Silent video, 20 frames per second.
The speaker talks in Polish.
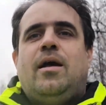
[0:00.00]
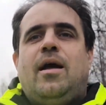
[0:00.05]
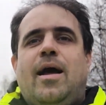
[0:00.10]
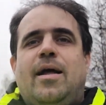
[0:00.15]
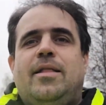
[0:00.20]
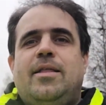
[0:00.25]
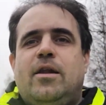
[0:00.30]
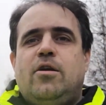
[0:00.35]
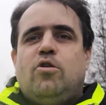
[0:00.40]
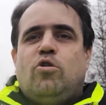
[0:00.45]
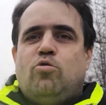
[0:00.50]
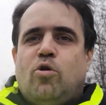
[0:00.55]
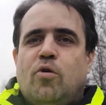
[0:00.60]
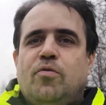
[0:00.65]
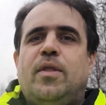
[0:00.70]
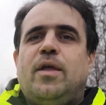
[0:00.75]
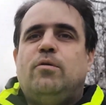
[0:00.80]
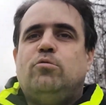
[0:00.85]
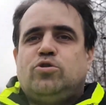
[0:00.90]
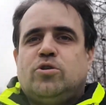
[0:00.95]

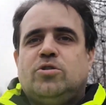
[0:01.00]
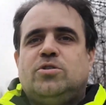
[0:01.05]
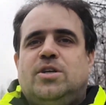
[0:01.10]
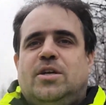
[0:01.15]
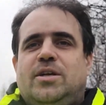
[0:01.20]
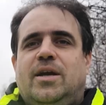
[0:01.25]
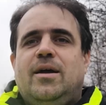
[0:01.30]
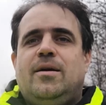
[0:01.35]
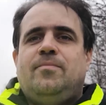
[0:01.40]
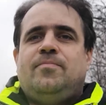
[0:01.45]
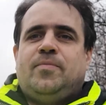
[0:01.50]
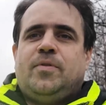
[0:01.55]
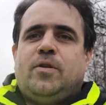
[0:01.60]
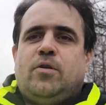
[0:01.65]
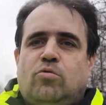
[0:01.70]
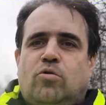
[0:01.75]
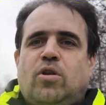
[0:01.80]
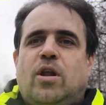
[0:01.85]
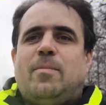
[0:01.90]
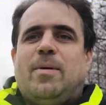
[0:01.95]
energochłonne urządzenia,
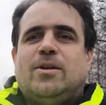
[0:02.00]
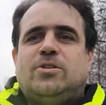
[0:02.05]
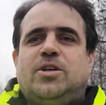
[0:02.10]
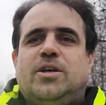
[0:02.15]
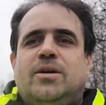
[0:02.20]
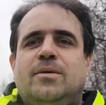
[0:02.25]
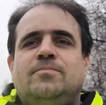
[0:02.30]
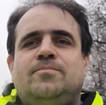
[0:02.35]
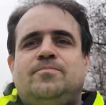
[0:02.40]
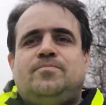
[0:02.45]
które macie,